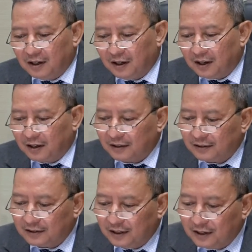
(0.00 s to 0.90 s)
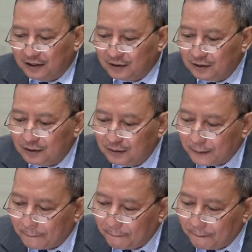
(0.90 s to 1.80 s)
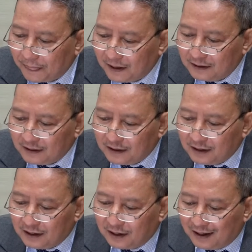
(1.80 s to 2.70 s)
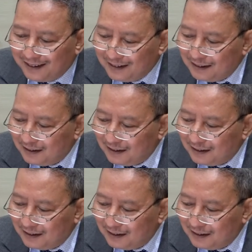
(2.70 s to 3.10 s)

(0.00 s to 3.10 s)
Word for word: Nah, karena itu ada